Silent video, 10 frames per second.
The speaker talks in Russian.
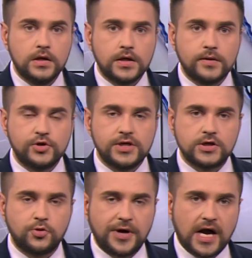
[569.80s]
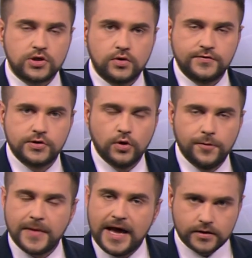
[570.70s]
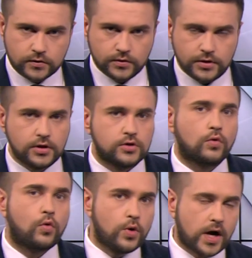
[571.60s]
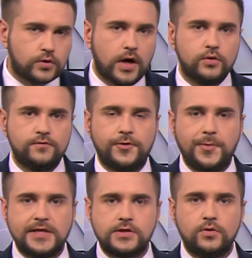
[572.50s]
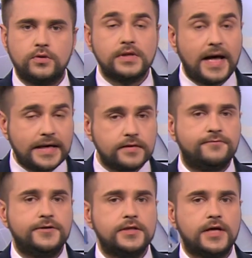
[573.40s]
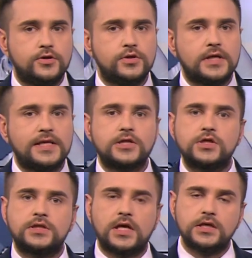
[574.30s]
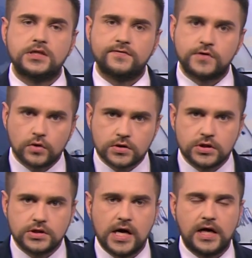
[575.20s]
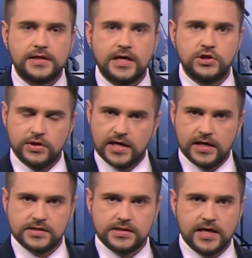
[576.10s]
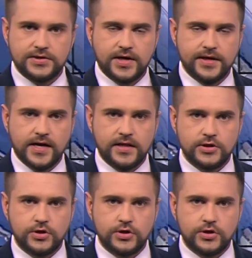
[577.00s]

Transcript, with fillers: К этому часу пока что все. Эту и другую актуальную информацию онлайн вы найдете на наших страницах в соцсетях, а также на сайте канала